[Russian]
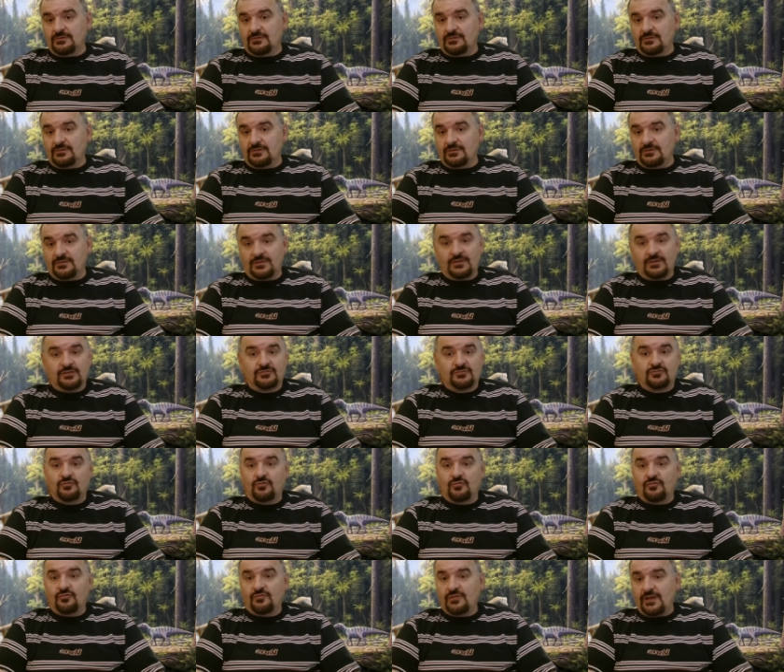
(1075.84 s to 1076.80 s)
те,
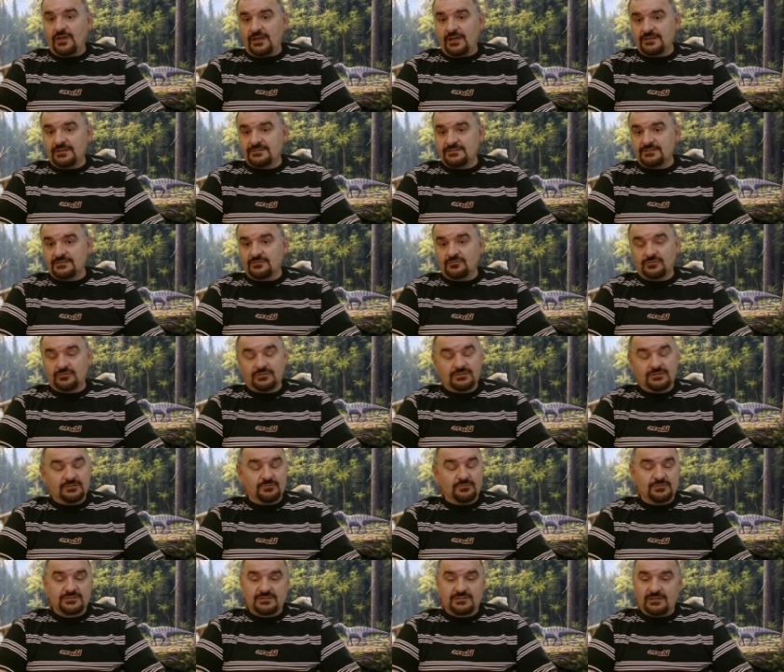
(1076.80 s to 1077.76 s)
кто у власти. Вот
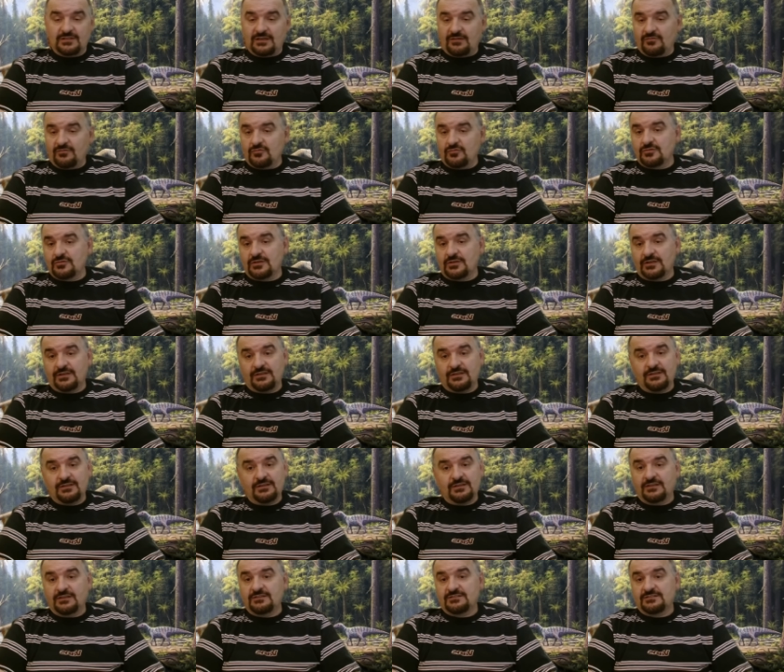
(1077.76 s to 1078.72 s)
этими слава
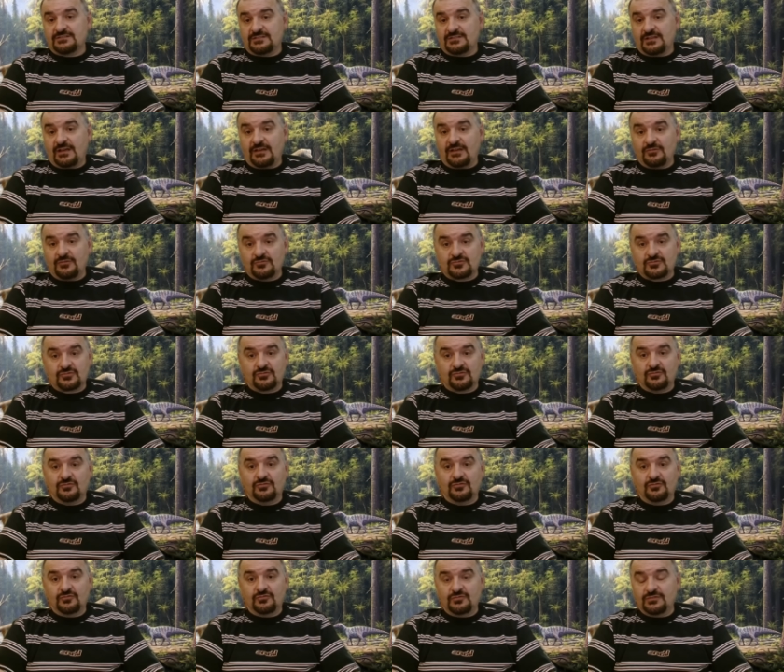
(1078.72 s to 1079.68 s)
Украине, они знают, что
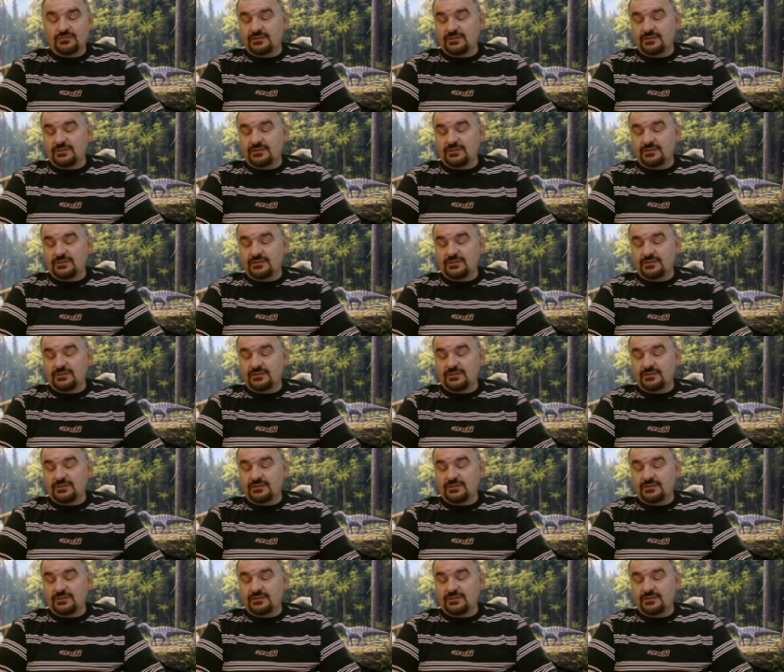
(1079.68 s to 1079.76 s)
люди на